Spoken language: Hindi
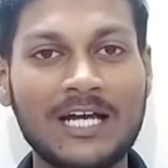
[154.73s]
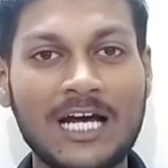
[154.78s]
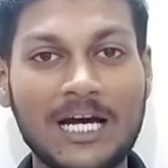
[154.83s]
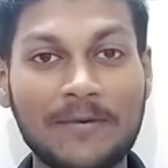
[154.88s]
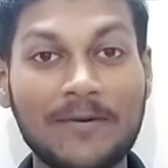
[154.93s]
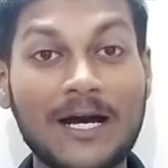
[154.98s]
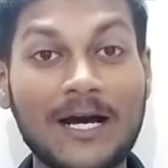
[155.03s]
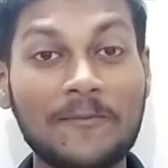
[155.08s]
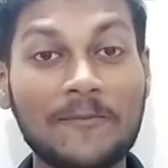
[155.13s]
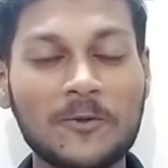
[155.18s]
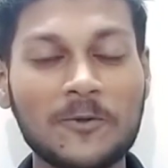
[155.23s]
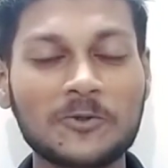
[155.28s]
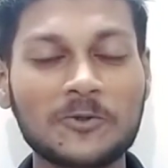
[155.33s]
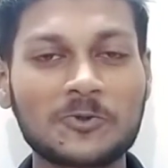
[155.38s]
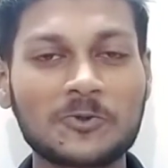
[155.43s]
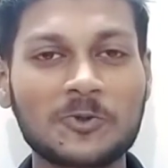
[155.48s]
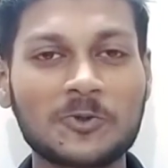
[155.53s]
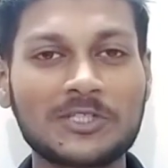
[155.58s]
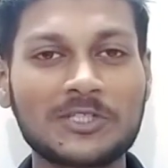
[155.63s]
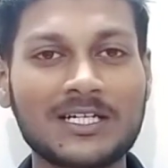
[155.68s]
अब आप लोग
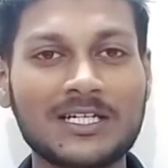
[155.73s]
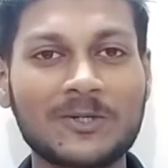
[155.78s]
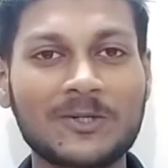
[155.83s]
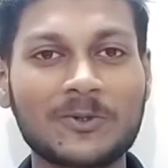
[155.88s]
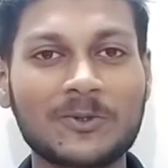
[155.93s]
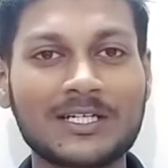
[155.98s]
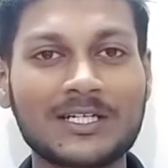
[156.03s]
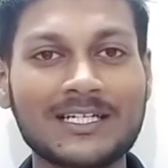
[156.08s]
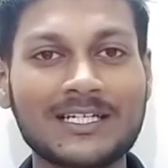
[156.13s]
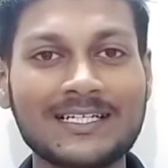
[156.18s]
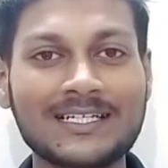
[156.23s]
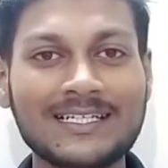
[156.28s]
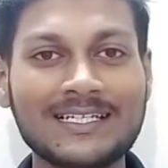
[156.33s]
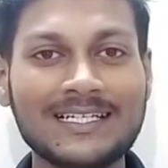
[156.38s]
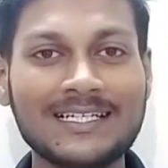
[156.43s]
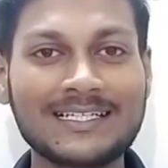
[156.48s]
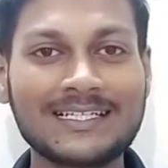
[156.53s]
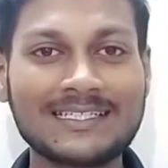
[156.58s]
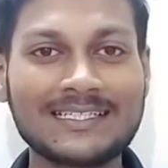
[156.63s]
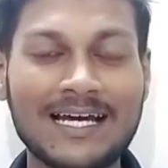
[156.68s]
सोच रहे होंगे
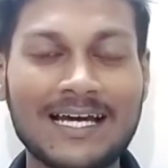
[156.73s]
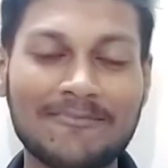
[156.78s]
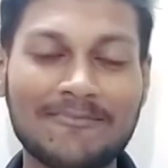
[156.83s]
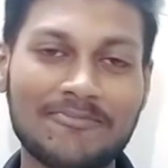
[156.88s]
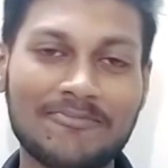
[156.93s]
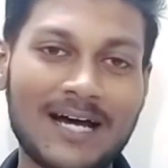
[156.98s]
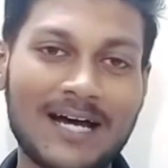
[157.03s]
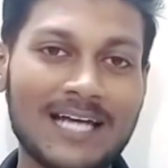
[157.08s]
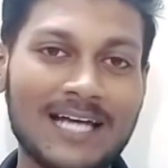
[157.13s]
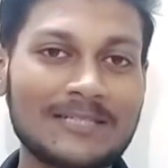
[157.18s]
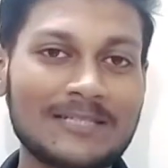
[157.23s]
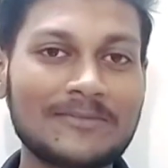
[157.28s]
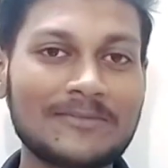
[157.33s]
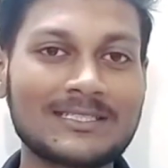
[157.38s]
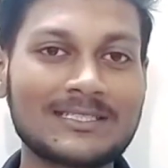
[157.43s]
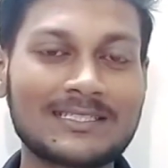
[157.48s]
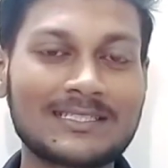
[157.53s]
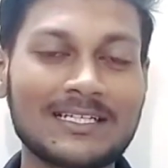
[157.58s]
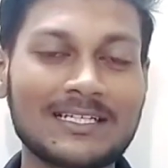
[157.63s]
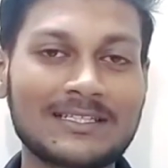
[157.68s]
कि यार बात में
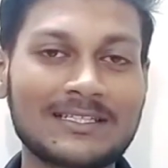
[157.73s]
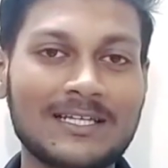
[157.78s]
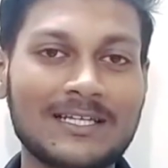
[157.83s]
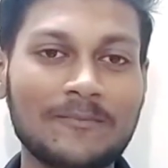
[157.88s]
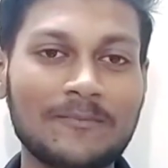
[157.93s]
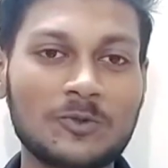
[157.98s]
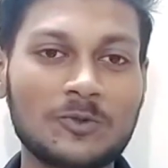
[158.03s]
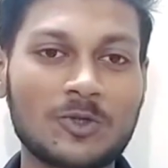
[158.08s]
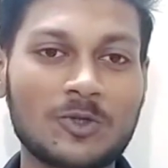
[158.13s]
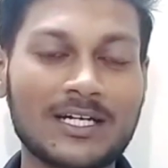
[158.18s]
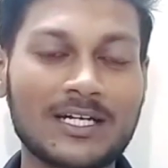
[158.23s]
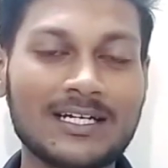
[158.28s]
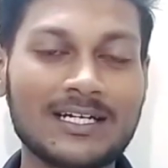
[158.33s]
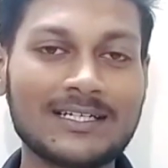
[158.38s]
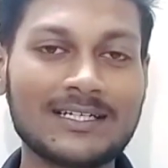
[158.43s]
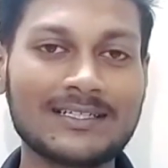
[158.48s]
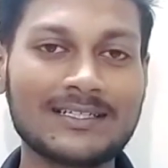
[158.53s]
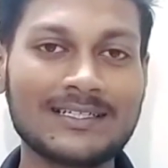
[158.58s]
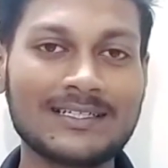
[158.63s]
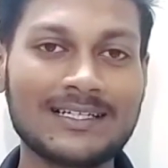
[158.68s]
इसके दम तो है
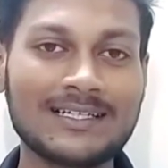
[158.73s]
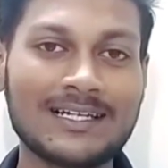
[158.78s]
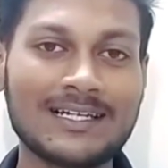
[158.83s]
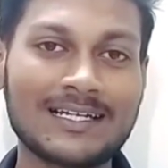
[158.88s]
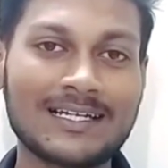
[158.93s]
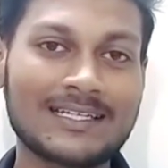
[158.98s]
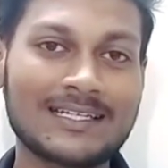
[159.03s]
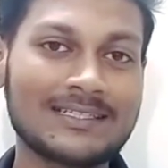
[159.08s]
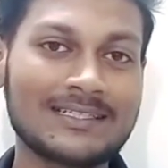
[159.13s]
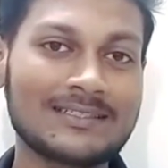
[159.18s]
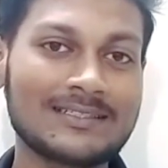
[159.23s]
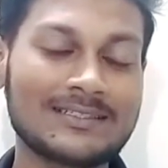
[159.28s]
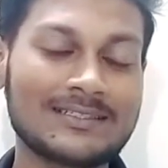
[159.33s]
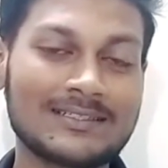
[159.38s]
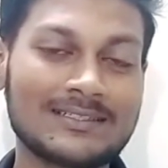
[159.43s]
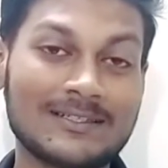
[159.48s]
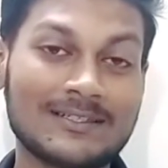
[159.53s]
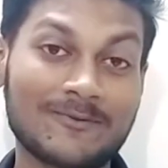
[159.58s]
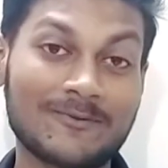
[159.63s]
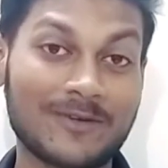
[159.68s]

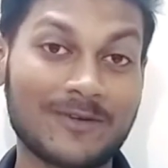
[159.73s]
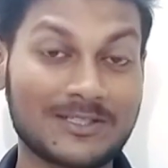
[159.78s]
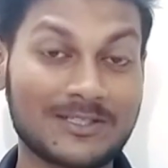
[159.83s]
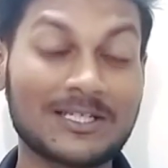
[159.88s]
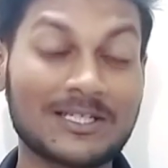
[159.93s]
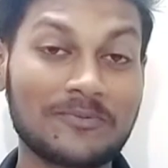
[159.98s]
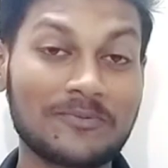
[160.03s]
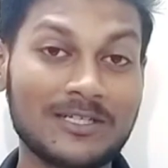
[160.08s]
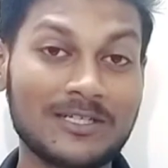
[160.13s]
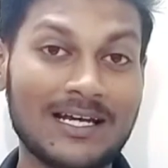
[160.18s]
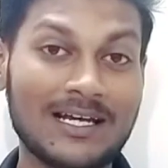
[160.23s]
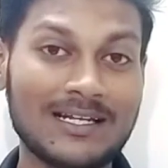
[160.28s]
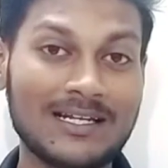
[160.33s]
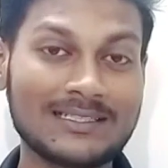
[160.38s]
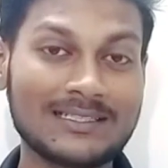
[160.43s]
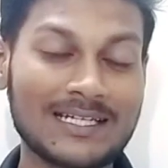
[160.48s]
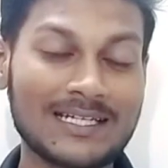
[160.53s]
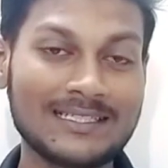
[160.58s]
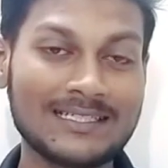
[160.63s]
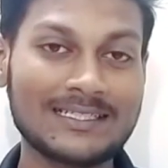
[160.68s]
लेकिन इन्फ्लेशन भी आना
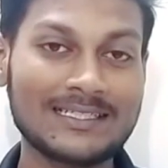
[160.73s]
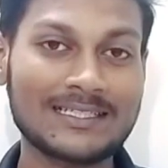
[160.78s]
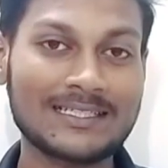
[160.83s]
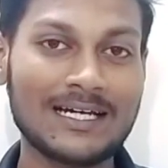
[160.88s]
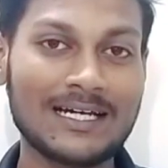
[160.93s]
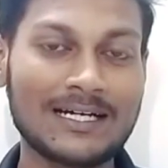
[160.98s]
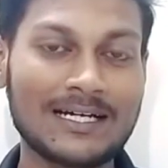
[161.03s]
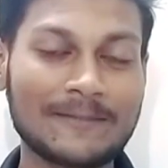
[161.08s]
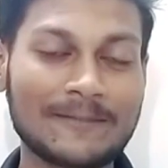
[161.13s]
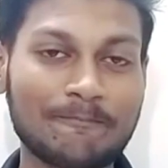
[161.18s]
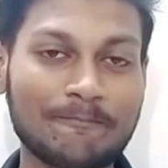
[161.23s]
चाहिए था